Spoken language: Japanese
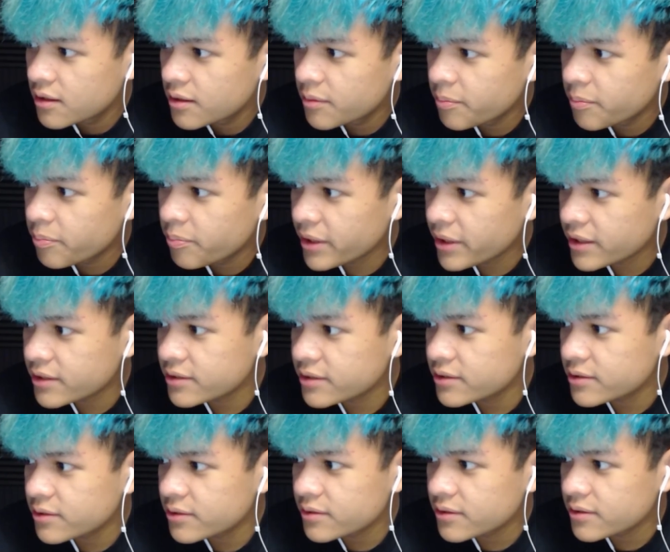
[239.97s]

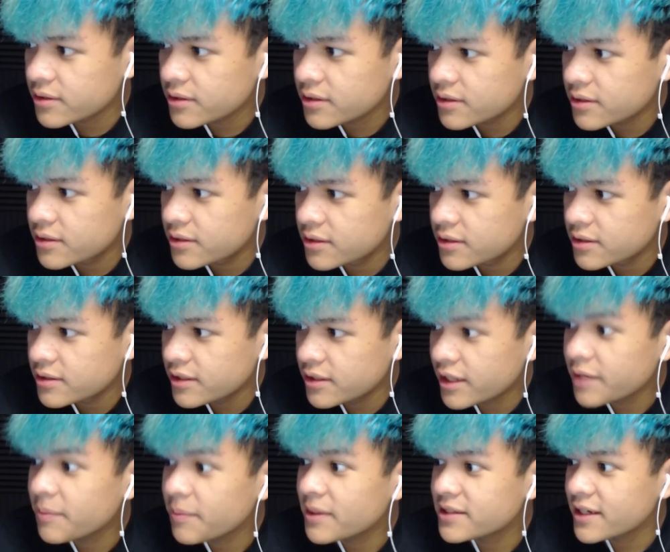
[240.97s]
ペックスや
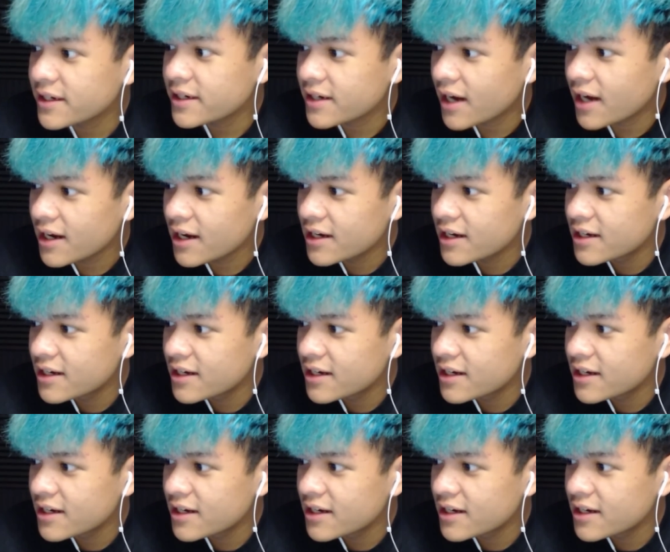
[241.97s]
れませんか